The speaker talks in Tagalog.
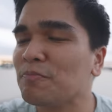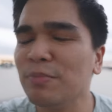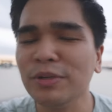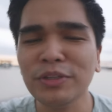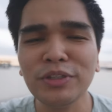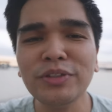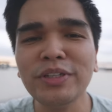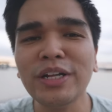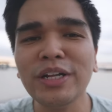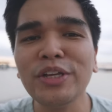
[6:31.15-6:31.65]
But
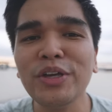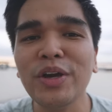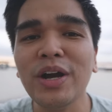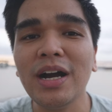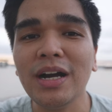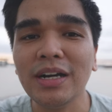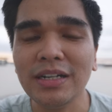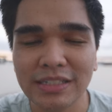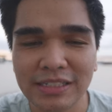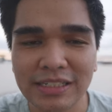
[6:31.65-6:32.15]
to tell you
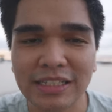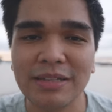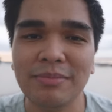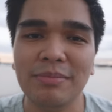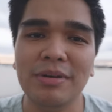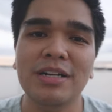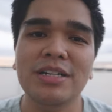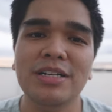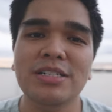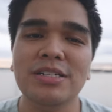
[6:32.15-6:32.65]
honestly,
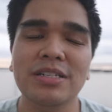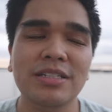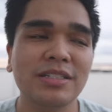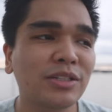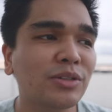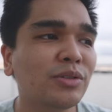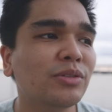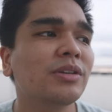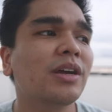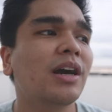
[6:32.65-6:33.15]

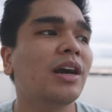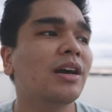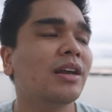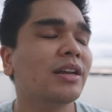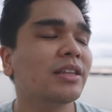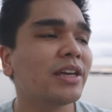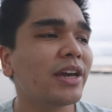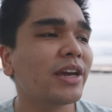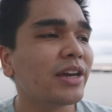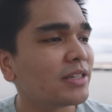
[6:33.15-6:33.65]
Martians, kung
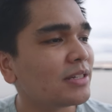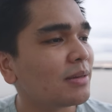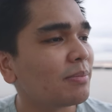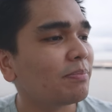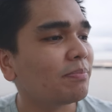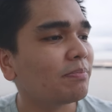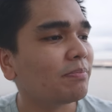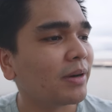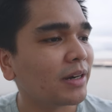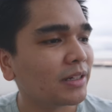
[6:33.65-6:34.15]
nakarating kayo sa
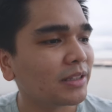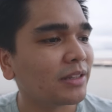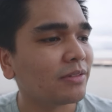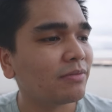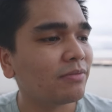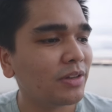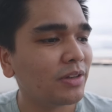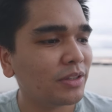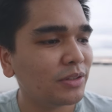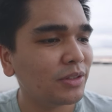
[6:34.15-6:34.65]
part
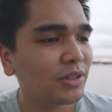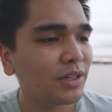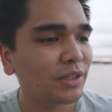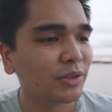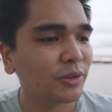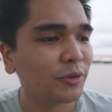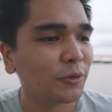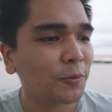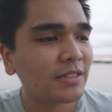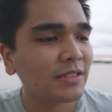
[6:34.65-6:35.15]
ng video na
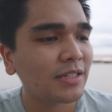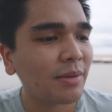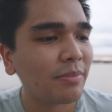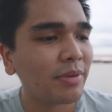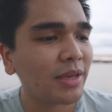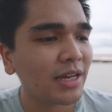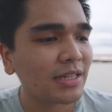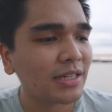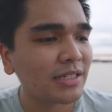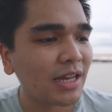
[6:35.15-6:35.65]
to,
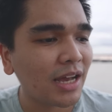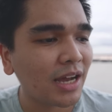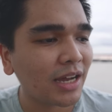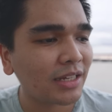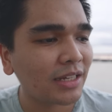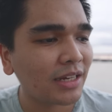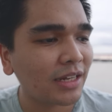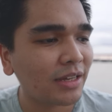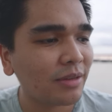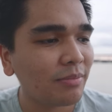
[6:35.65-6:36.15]
sabi nga sa
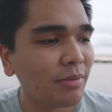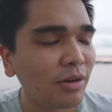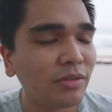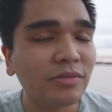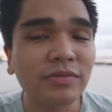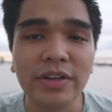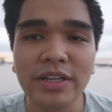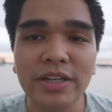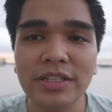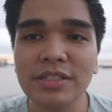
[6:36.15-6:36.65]
akin ng iba
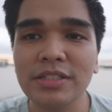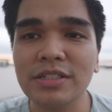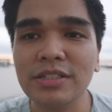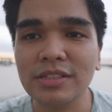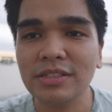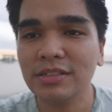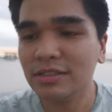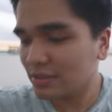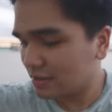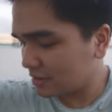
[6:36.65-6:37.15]
kong
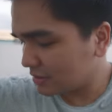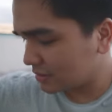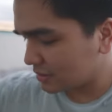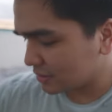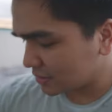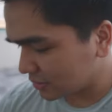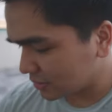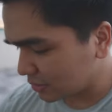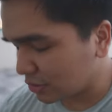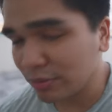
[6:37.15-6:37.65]
friends,
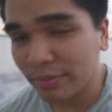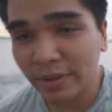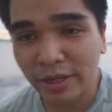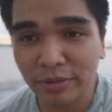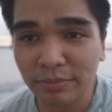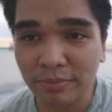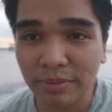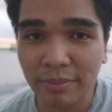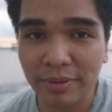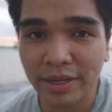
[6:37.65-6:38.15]
kung
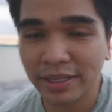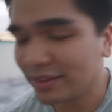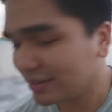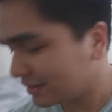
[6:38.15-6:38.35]
meron pa man,